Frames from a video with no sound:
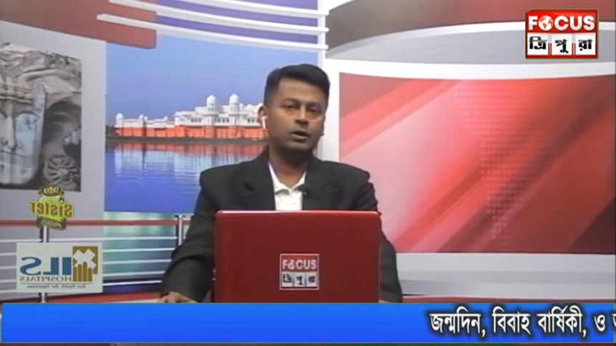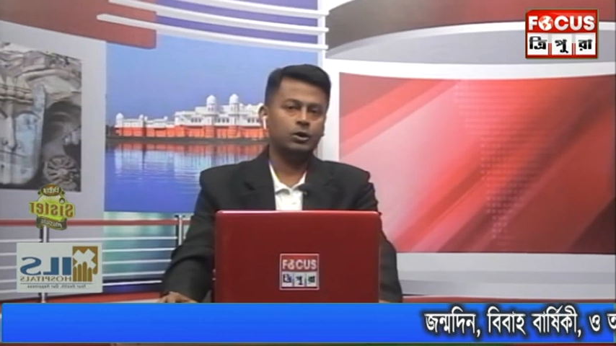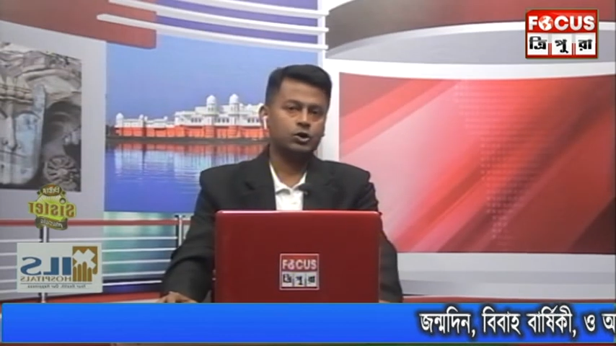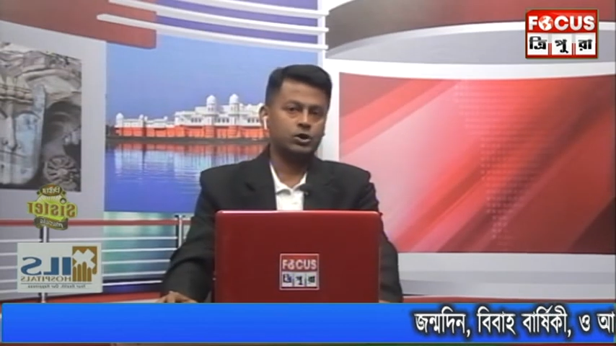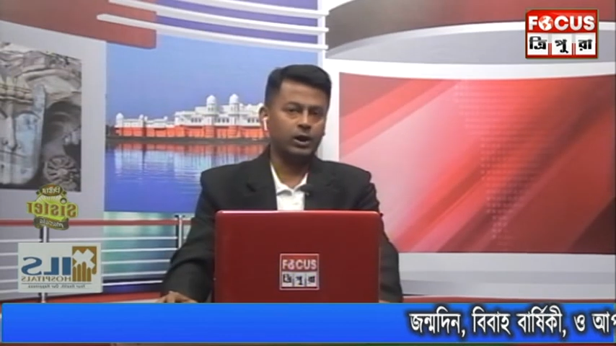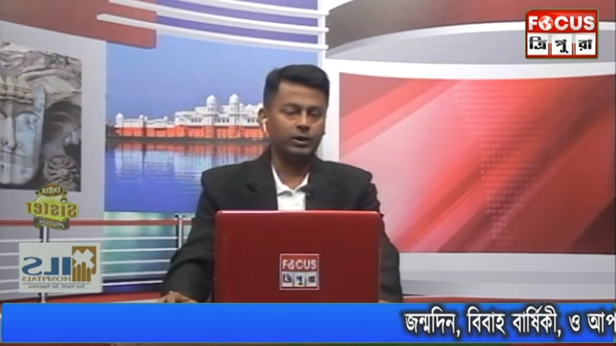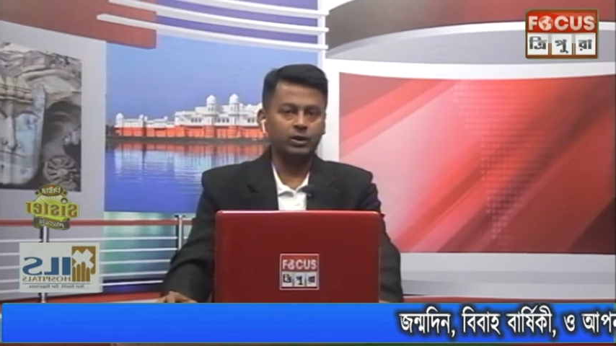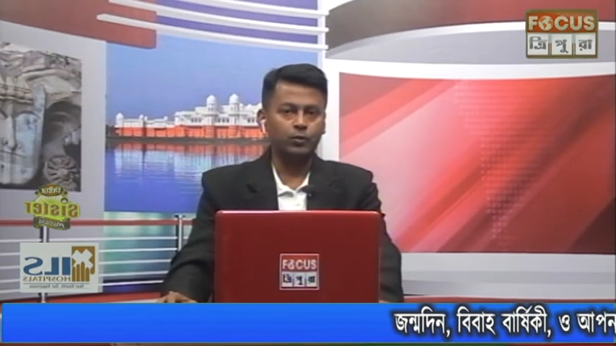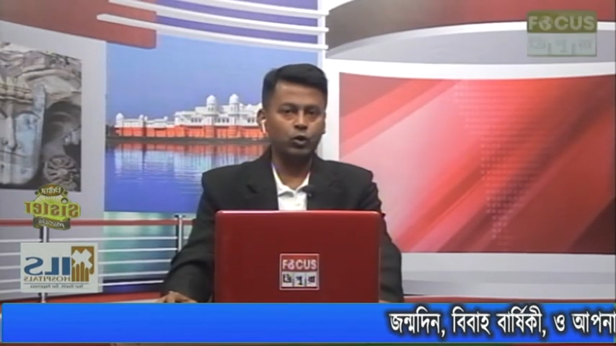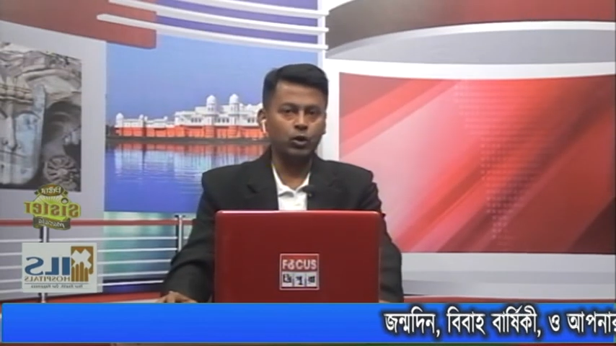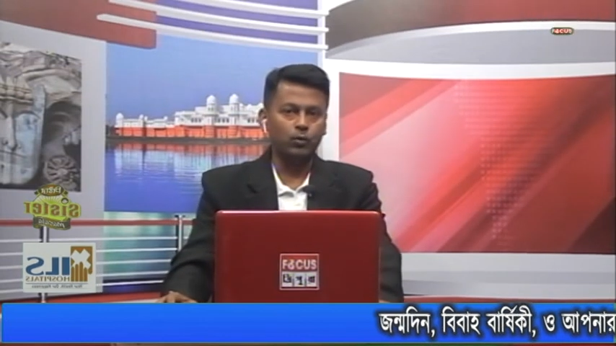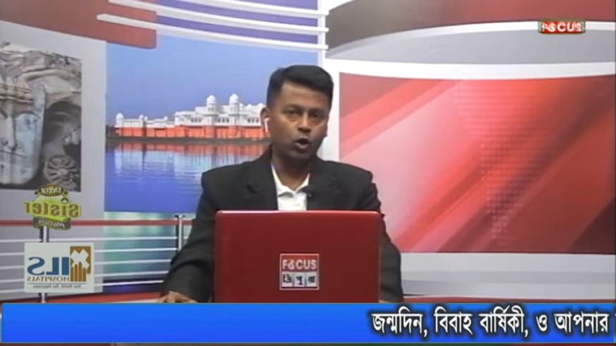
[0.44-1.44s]

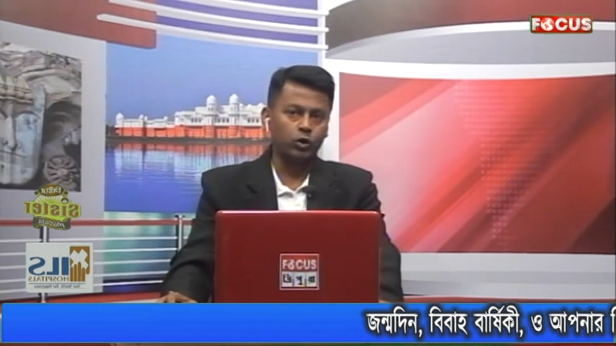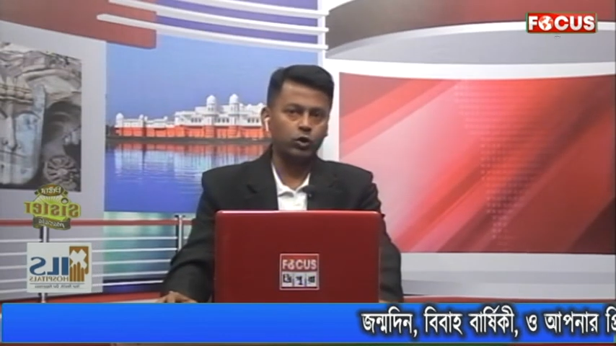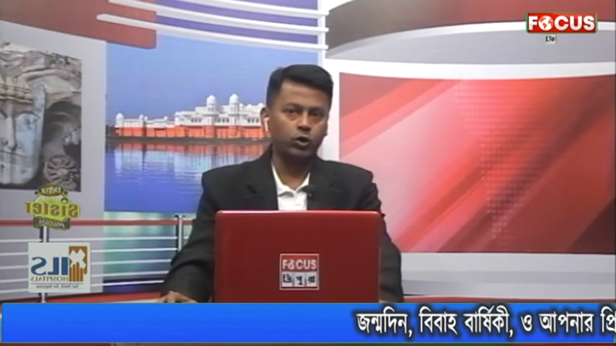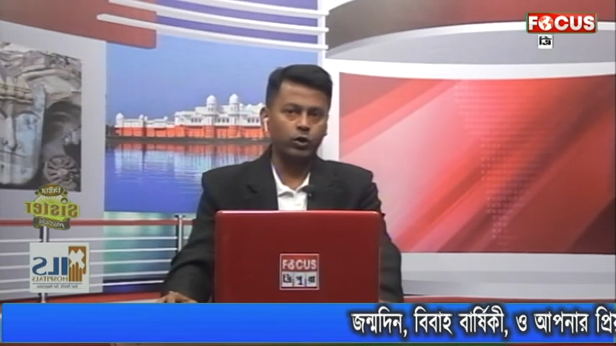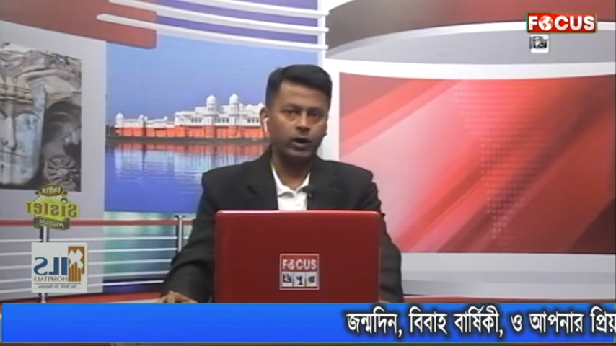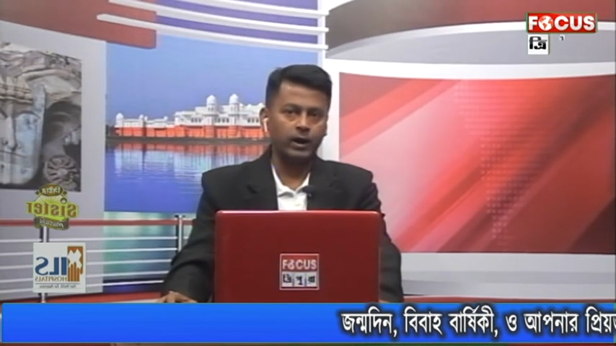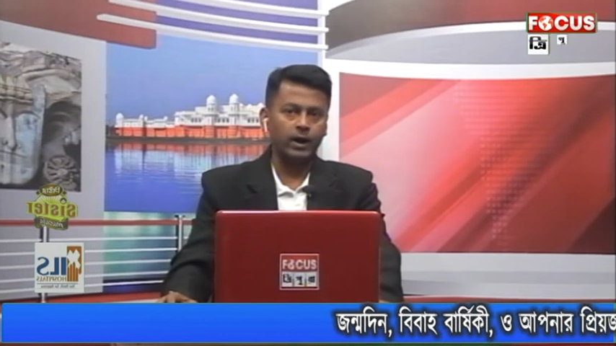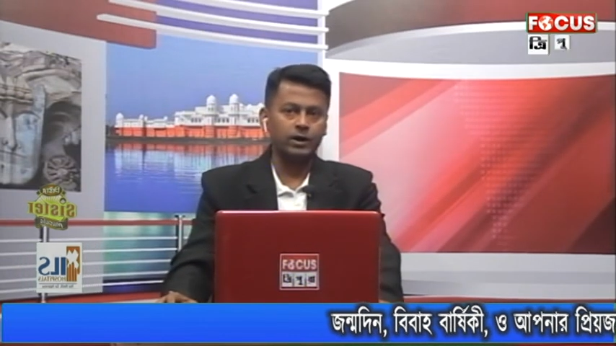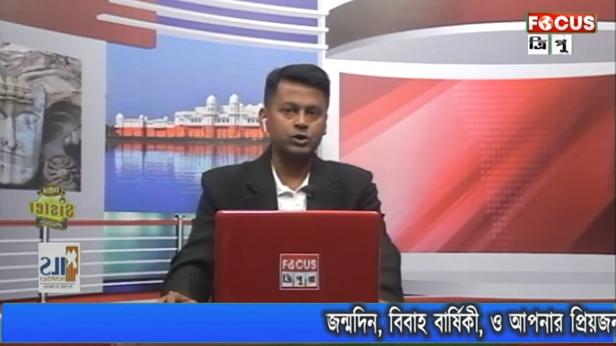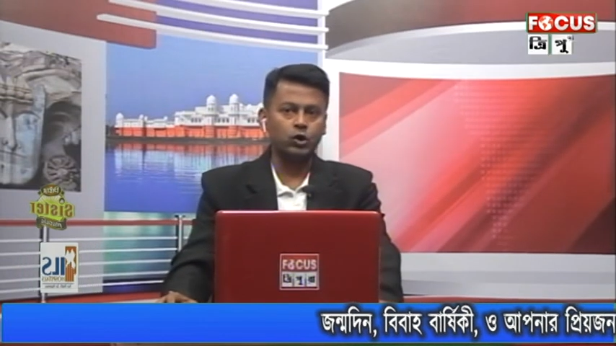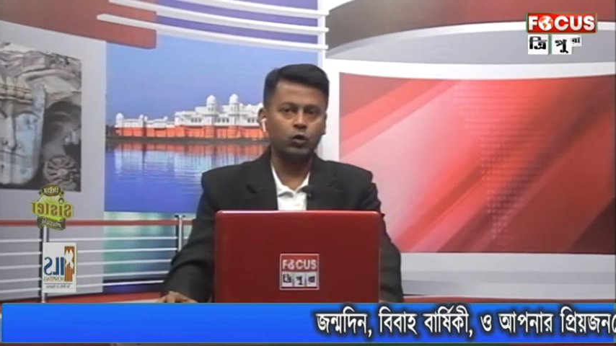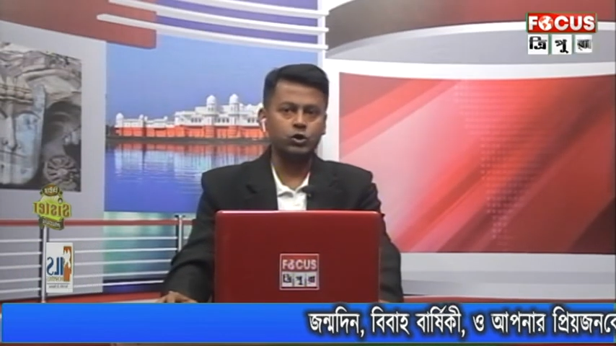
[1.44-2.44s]
শান্তিপূর্ণ ভোট গণনা
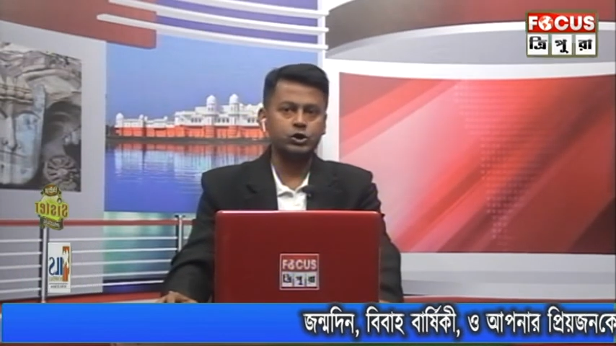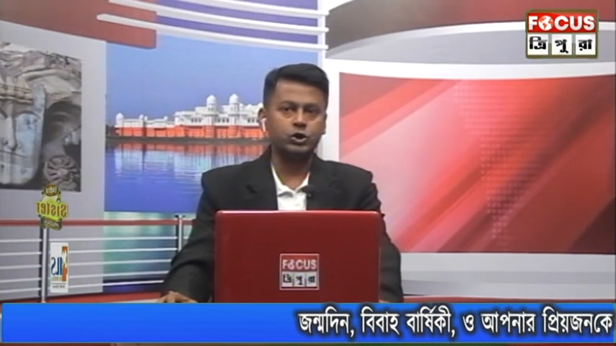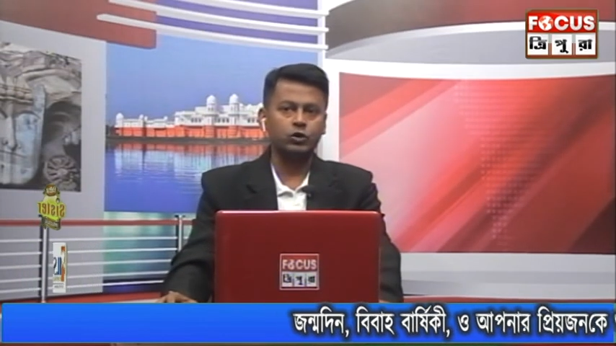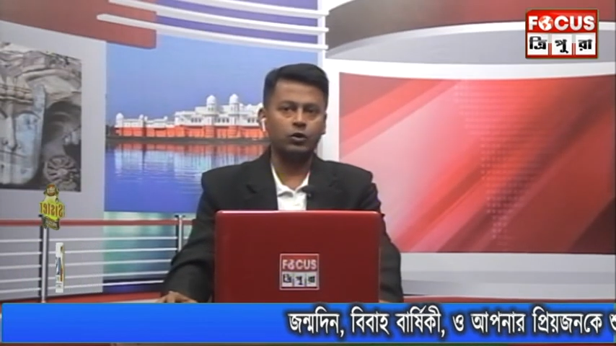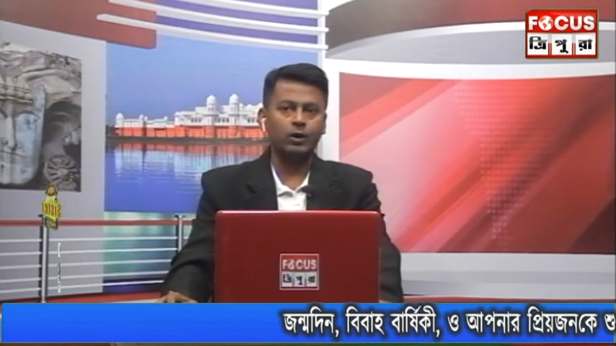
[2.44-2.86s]
কার্য অনুষ্ঠিত